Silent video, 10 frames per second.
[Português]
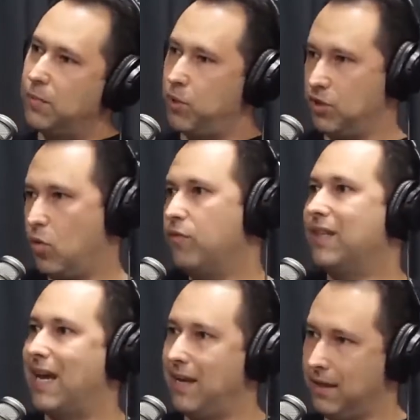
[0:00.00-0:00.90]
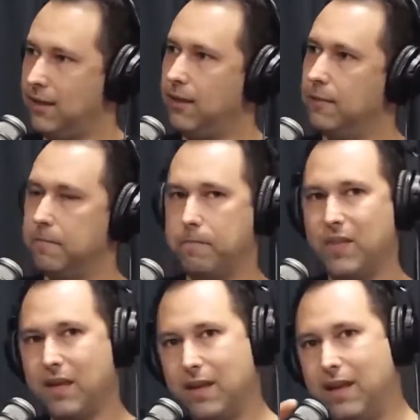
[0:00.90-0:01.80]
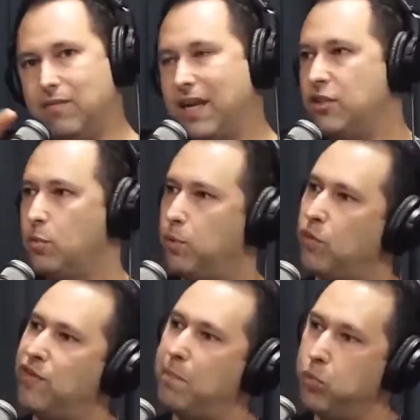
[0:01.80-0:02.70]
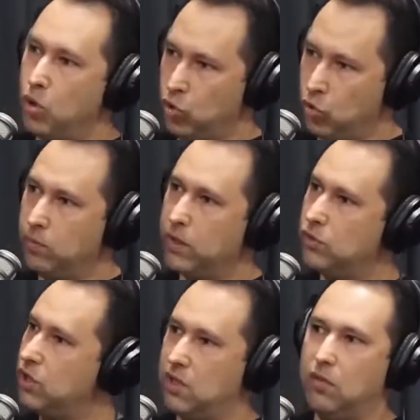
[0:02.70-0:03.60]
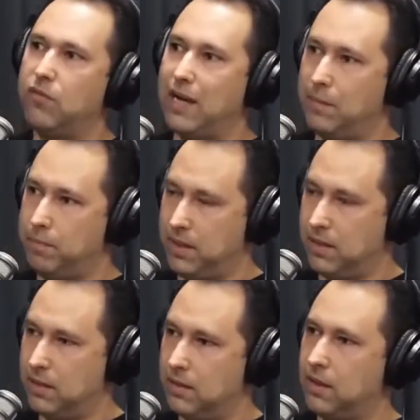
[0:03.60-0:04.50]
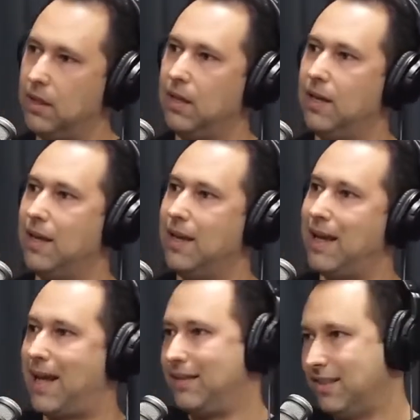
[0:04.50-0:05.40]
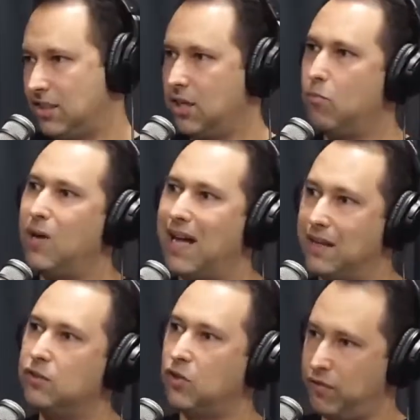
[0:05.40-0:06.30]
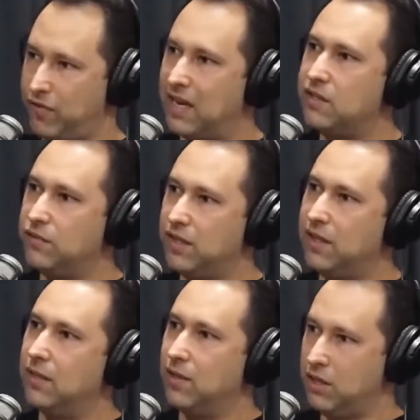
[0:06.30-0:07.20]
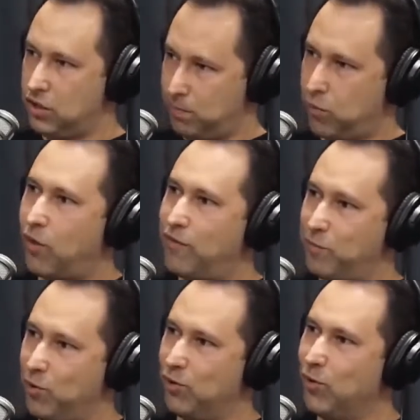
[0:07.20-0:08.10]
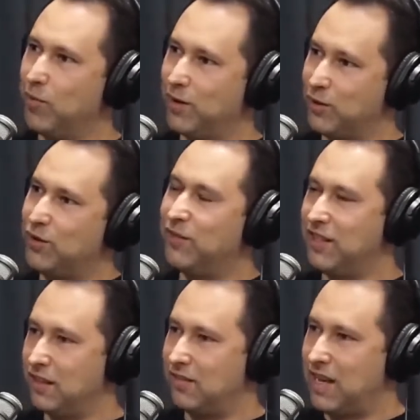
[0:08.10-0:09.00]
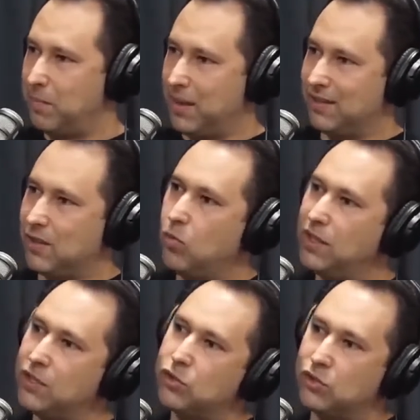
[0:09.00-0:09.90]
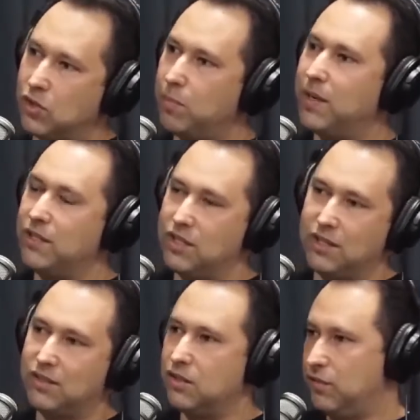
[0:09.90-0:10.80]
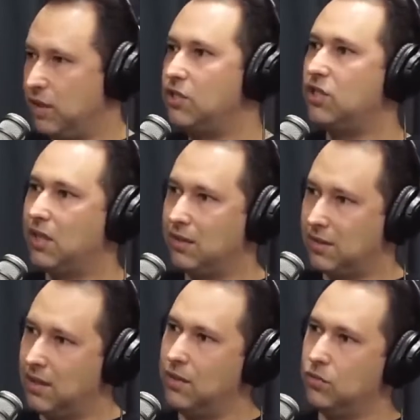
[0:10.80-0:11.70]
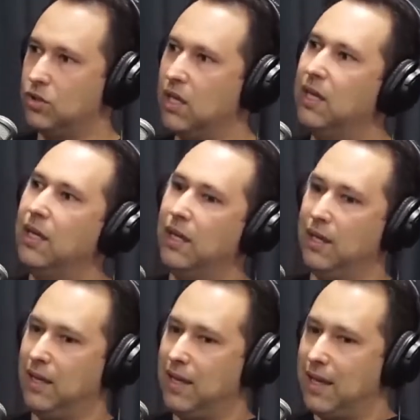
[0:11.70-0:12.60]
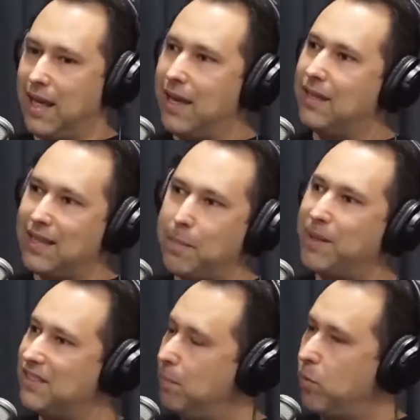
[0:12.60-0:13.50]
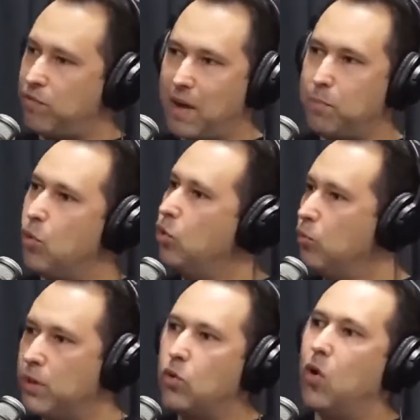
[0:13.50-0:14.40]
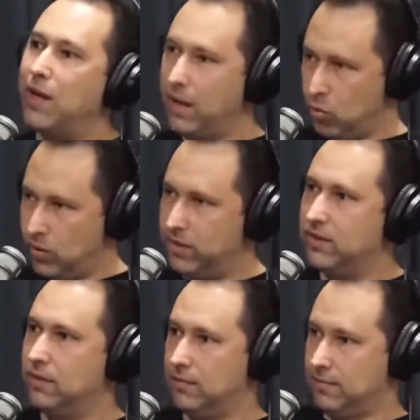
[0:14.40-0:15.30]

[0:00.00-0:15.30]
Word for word: pode convidar ele aqui, ele vai te provar por números que não vale a pena. Aí você chama o cara que só fala dividendo, ele te prova por número que o dividendo vale a pena. Então, uma das coisas que eu aprendi nesses 20, 30 anos é que dá para você provar por número qualquer coisa.